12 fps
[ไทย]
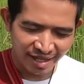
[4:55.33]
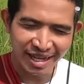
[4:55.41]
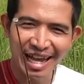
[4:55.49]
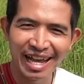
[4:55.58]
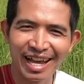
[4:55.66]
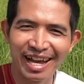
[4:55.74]
นี่
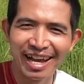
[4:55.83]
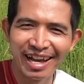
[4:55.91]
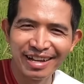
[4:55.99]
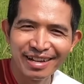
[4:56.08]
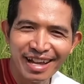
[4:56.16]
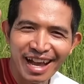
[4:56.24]
ไง
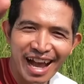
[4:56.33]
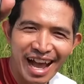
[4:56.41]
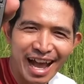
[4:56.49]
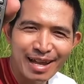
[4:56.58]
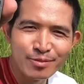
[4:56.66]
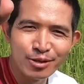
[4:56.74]

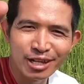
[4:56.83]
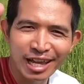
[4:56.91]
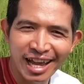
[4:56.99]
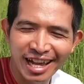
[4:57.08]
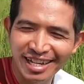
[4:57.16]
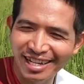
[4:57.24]
ไอ้มนแค
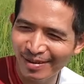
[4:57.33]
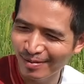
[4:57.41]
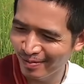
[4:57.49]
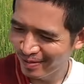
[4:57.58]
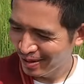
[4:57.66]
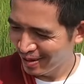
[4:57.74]
นนะครับ
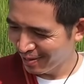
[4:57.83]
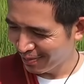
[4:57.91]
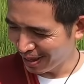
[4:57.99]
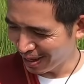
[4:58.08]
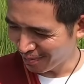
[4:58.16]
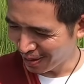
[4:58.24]

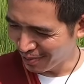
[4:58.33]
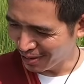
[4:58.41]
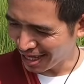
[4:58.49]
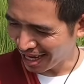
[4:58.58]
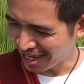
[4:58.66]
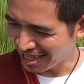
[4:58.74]
เพลงพี่ม
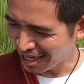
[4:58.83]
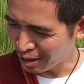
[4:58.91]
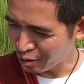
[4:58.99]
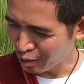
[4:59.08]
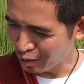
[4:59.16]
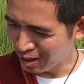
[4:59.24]
นแคนแก่น
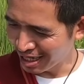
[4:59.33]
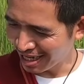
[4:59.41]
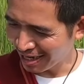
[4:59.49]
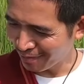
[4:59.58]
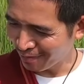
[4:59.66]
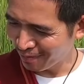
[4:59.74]
คูนนะ
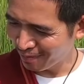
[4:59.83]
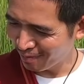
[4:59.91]
ครับ